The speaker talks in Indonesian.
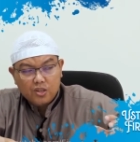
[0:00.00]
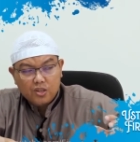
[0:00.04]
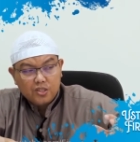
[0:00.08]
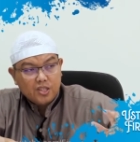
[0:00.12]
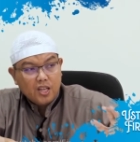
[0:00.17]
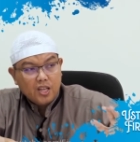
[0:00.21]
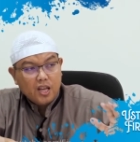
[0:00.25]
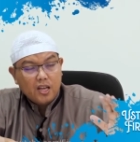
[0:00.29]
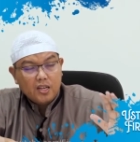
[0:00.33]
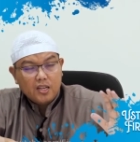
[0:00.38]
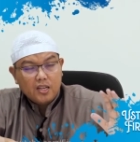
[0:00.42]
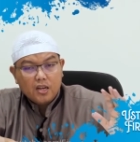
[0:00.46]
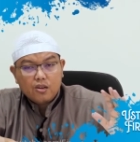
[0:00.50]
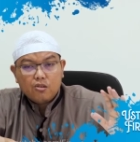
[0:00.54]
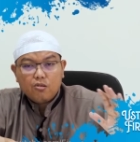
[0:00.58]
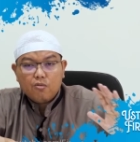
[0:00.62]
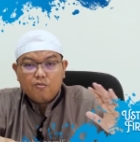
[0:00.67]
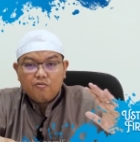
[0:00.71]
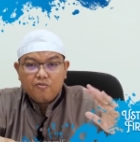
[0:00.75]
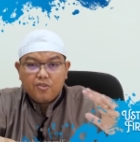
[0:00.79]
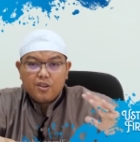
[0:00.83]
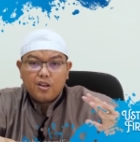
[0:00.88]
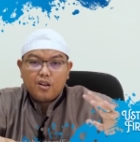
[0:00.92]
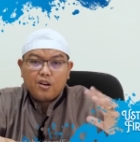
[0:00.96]
wa
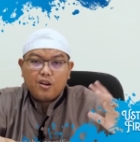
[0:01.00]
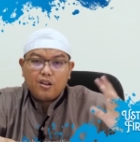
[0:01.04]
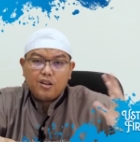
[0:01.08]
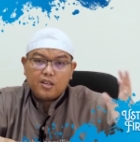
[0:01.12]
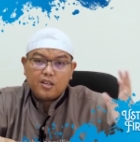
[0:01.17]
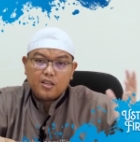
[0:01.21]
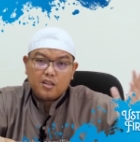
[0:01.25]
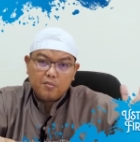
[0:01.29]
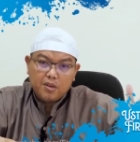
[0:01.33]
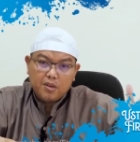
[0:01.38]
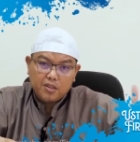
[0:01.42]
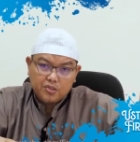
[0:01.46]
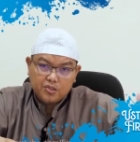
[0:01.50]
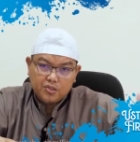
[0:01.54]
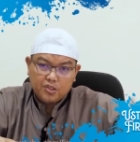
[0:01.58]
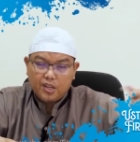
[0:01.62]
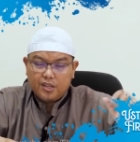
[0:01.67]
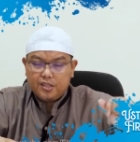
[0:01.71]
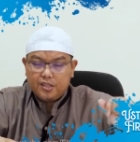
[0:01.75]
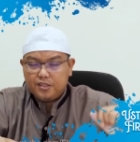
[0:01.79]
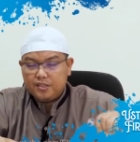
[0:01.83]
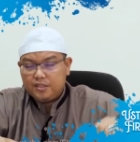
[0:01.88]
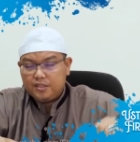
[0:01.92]
zadakum fil khalqi bastah."